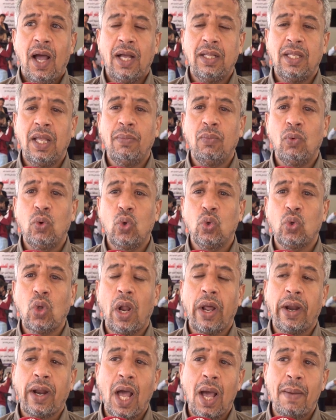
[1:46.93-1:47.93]
عدم وجود
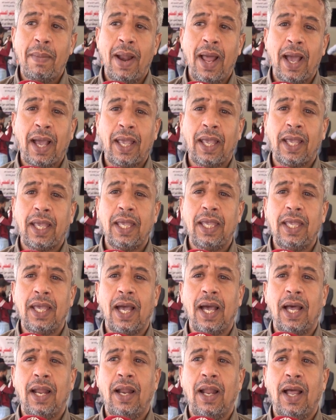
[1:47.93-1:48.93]
الأرقام
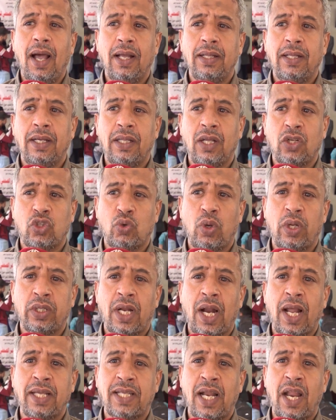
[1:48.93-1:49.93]
الحقيقية لأعداد
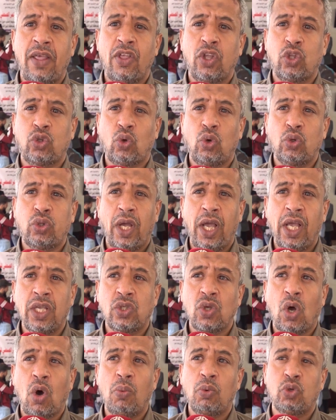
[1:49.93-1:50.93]
أسطوانة الغاز الذي تدخل
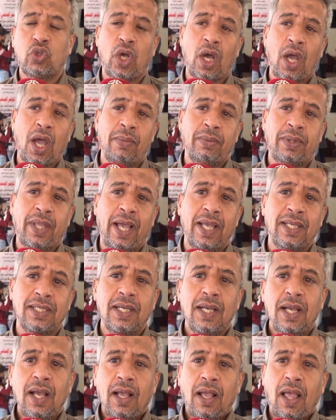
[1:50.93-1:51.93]
تعز أو المستحق من تعز